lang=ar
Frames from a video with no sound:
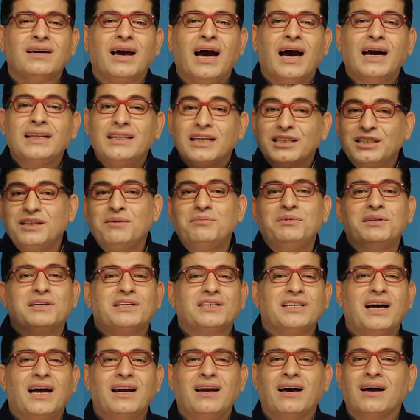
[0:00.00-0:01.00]
هذا الشيء
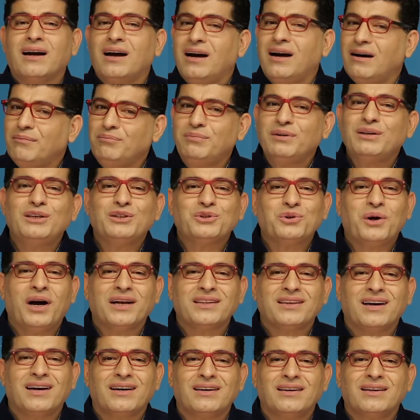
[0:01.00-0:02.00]
بيرجع لك خبرني شو
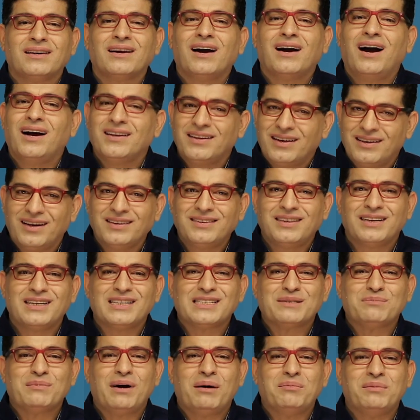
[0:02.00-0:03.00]
حتقرب انا ناطر
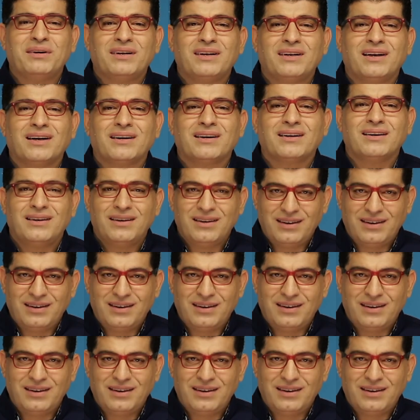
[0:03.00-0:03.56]
السلام.